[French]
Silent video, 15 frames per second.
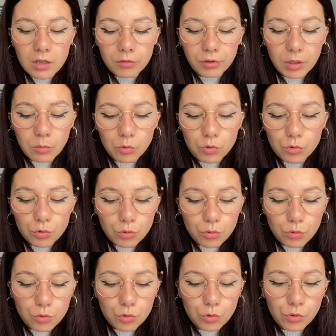Vraiment,
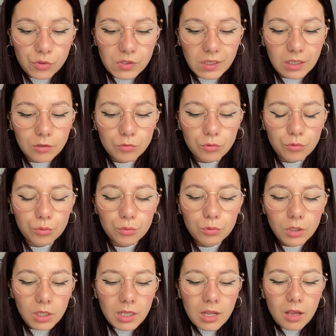je, n'en sais rien du tout,
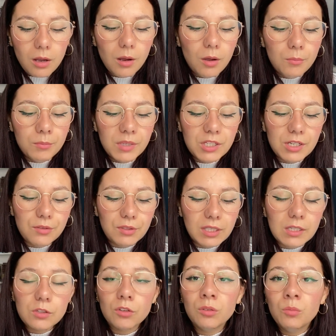euh, mais j'avais
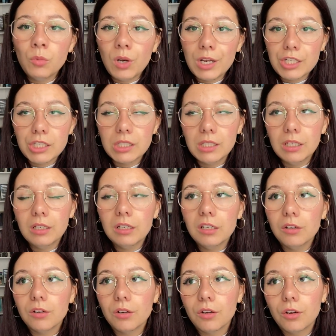très envie de me l'acheter,
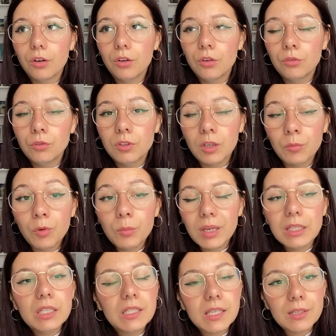euh, notamment
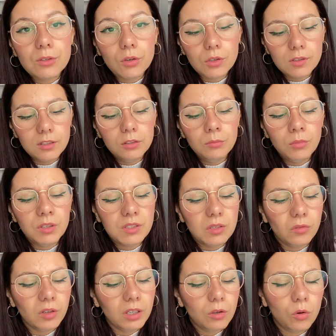bah, dès sa sortie, mais
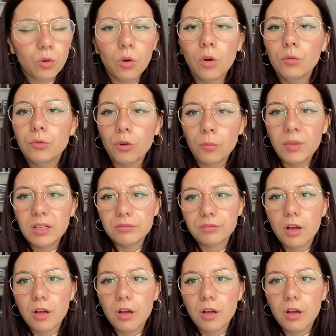c'est vrai qu'en grand format,